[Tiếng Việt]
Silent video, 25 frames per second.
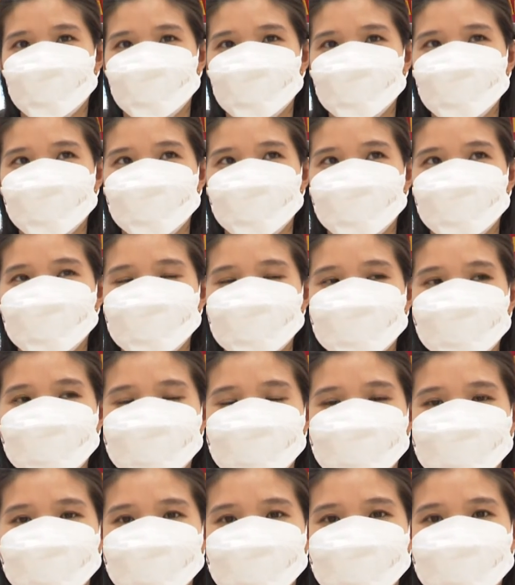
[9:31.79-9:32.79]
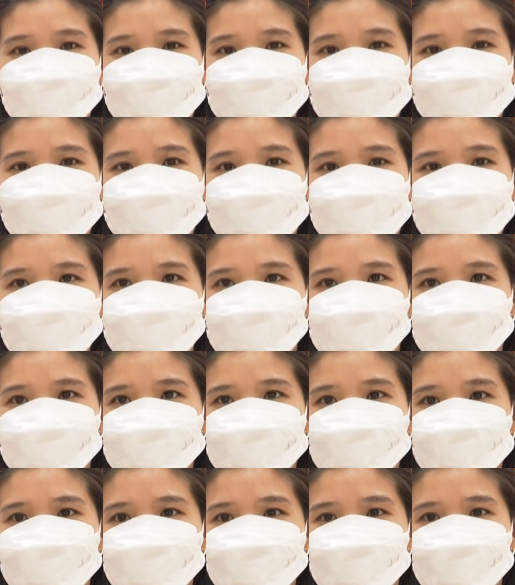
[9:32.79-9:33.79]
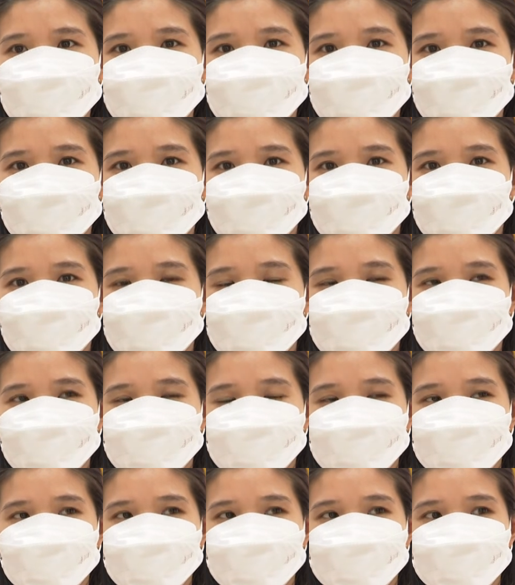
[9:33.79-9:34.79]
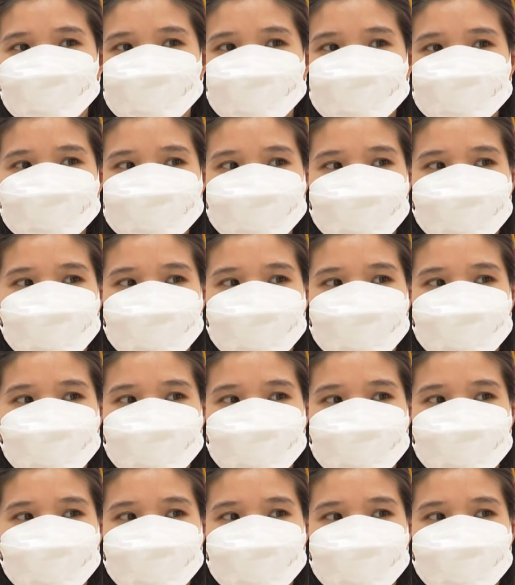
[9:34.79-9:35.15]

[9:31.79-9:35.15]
bởi vì nó không có mang lại một cái sự sáng